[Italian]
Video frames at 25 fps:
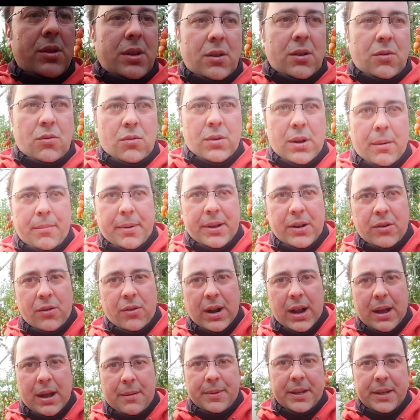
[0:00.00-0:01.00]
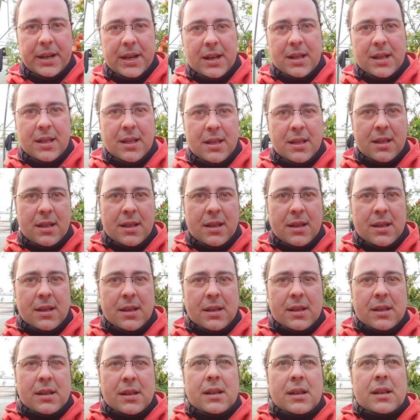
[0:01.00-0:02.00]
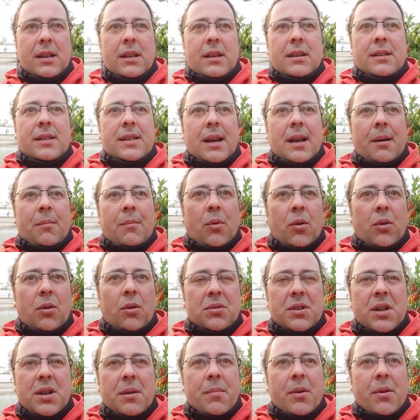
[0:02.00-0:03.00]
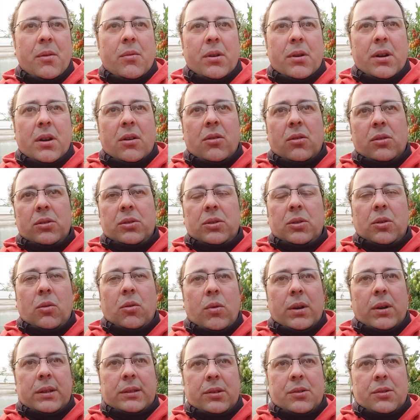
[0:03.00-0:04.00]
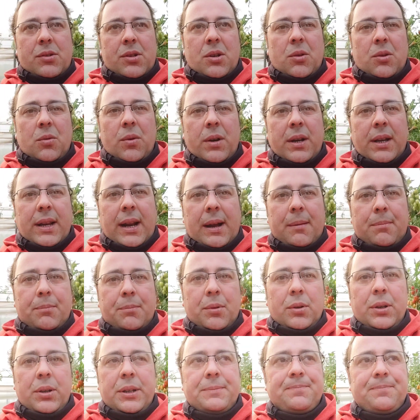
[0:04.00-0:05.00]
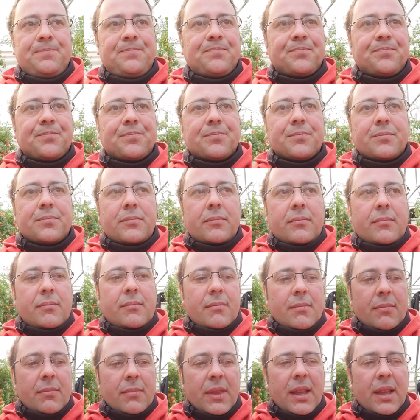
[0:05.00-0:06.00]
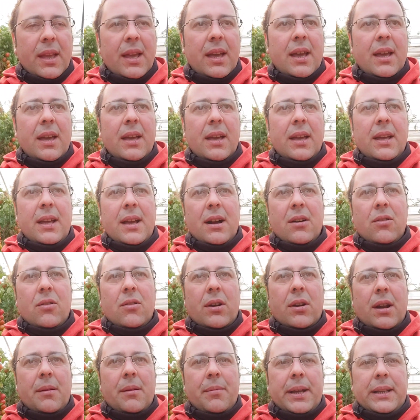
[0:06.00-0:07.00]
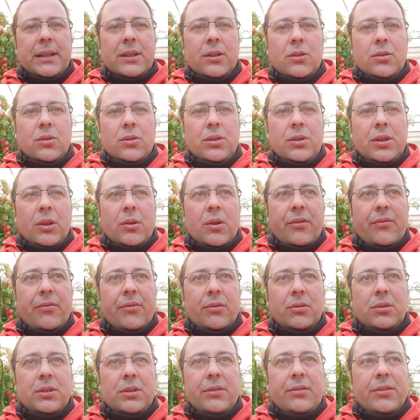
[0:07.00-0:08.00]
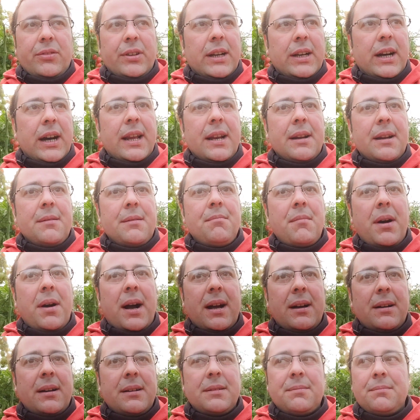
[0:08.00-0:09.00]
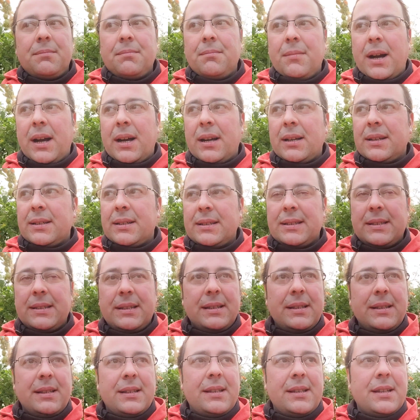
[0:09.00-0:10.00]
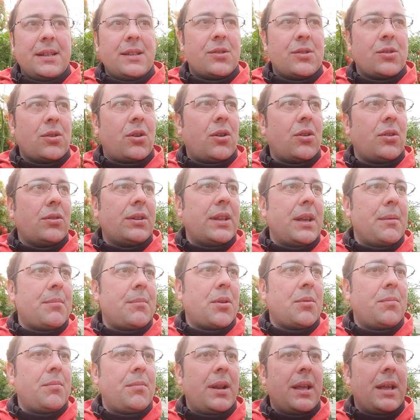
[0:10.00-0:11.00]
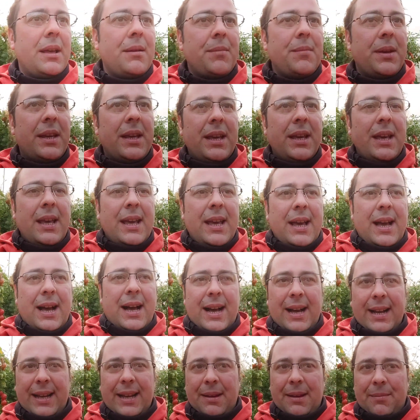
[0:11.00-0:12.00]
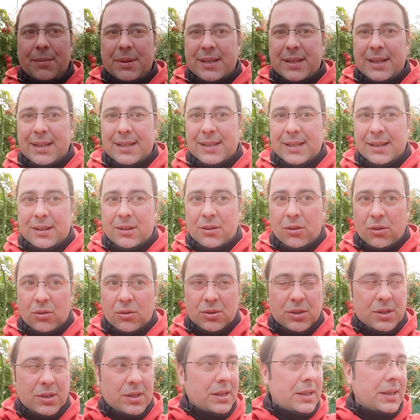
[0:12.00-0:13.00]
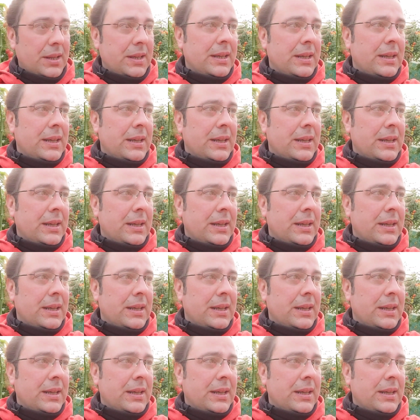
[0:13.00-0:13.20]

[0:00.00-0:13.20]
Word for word: una panoramica, siamo, già abbiamo raccolto 4-5 grappoli e ancora la pianta continua a fruttificare, ma, ma ci sono dei problemi anche abbastanza grossi